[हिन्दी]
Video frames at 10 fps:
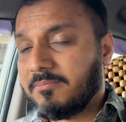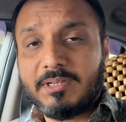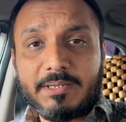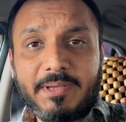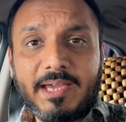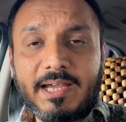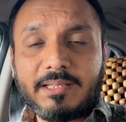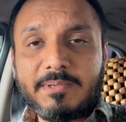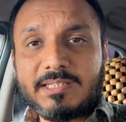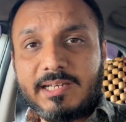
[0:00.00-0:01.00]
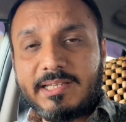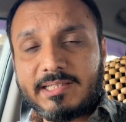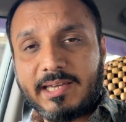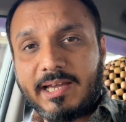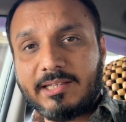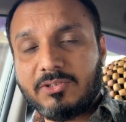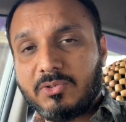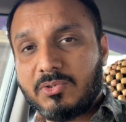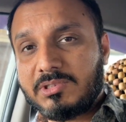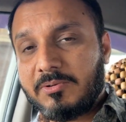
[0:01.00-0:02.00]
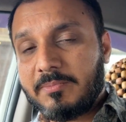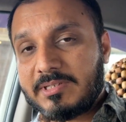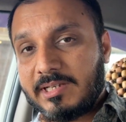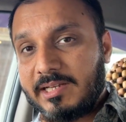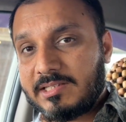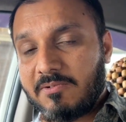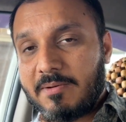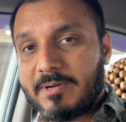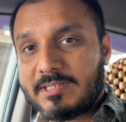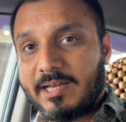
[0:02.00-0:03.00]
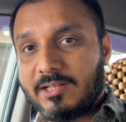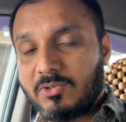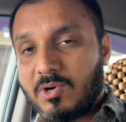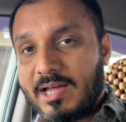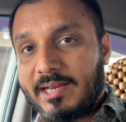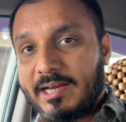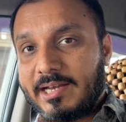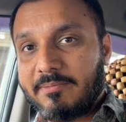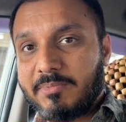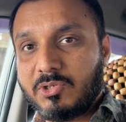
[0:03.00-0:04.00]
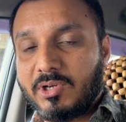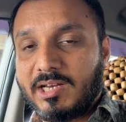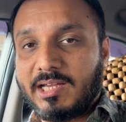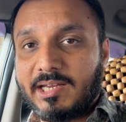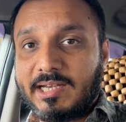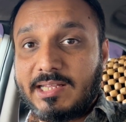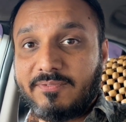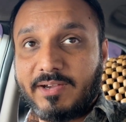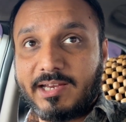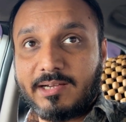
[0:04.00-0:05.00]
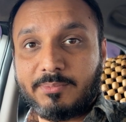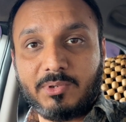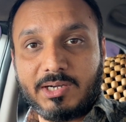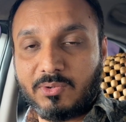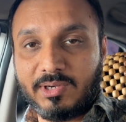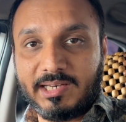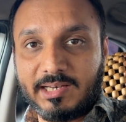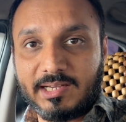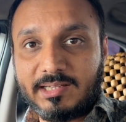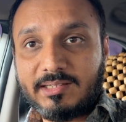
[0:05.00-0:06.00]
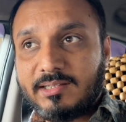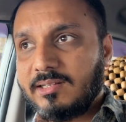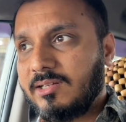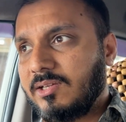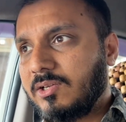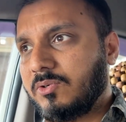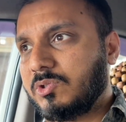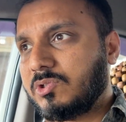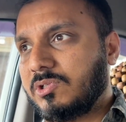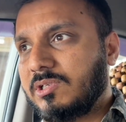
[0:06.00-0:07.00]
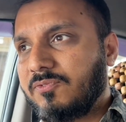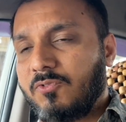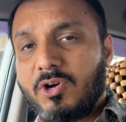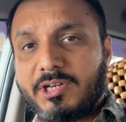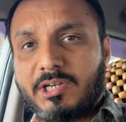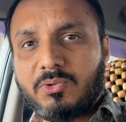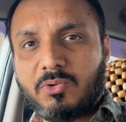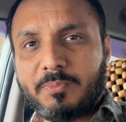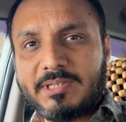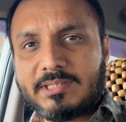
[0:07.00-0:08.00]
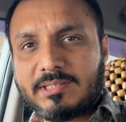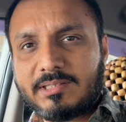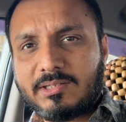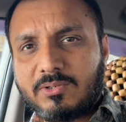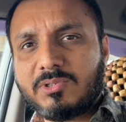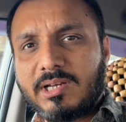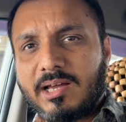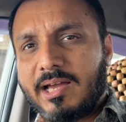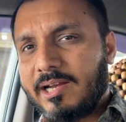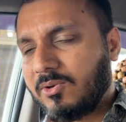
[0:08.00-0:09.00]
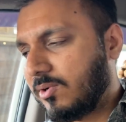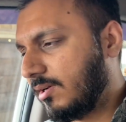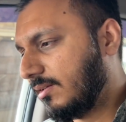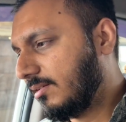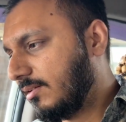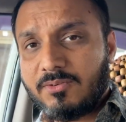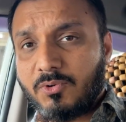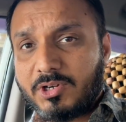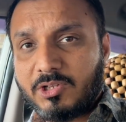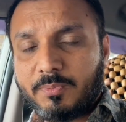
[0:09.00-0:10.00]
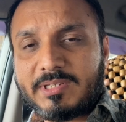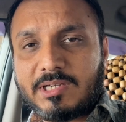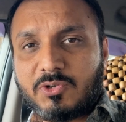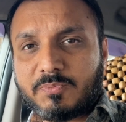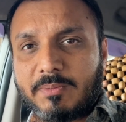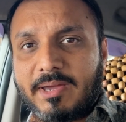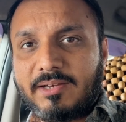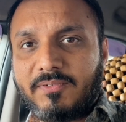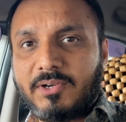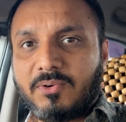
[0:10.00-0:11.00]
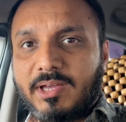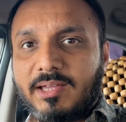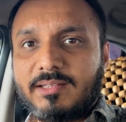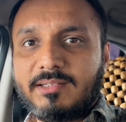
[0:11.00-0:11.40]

मैं जब भी गया था अभी सीलिंग से गया था तो जब भी मैं सीलिंग से वापस आया तो आने के टाइम पे जो है ना 85 का पूरा टोल नहीं लगा कुछ फोर्टी टू रुपीज़ कुछ लगा है टोल फोर्टी रुपीज़ का उसमें बेनिफिट हो गया